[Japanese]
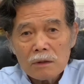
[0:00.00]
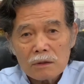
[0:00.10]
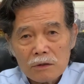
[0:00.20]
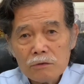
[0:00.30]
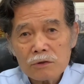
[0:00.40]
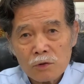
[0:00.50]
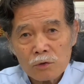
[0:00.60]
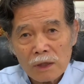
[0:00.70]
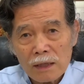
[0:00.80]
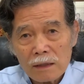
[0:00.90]
という状
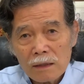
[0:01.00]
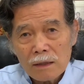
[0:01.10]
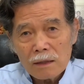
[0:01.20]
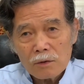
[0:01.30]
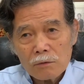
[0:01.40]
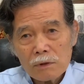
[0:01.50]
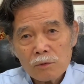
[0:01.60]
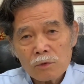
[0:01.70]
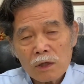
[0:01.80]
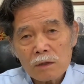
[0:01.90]
態これは
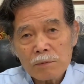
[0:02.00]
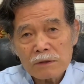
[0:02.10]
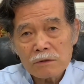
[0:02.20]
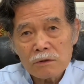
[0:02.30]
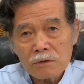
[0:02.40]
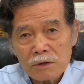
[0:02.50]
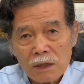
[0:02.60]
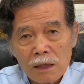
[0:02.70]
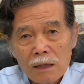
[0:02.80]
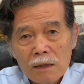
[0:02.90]
このヘルペスウイルス
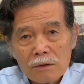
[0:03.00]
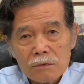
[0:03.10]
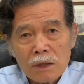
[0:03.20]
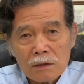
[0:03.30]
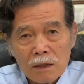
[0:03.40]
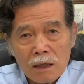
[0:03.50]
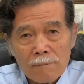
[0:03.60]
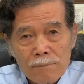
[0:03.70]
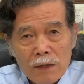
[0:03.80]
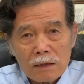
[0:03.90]
が増えて
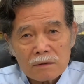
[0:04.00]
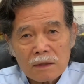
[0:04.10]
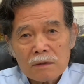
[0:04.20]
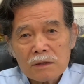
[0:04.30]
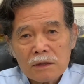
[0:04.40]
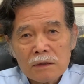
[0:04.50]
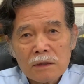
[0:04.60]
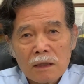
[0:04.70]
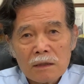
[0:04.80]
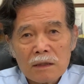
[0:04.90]
全身
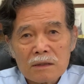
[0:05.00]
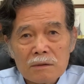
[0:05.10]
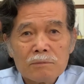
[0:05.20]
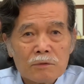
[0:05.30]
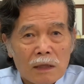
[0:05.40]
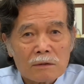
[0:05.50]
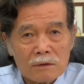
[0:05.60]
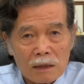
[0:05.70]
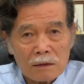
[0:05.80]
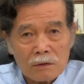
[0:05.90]
的に全部悪く
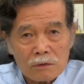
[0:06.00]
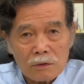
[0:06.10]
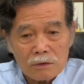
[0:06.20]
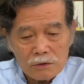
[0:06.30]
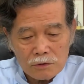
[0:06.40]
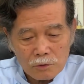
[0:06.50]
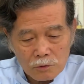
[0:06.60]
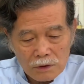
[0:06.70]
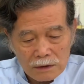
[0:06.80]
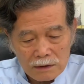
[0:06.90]
なってるというこ
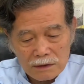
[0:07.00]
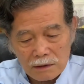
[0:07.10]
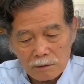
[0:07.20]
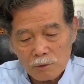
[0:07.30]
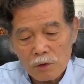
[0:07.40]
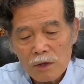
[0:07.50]
となんですけども